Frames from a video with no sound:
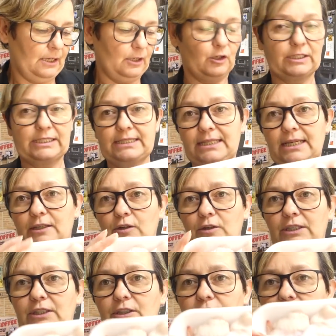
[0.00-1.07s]
lo que sí he
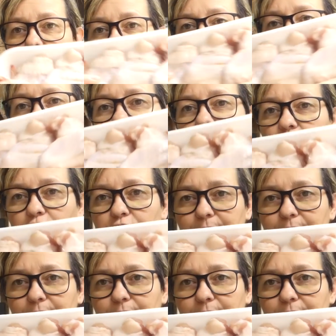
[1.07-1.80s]
cogido también es dos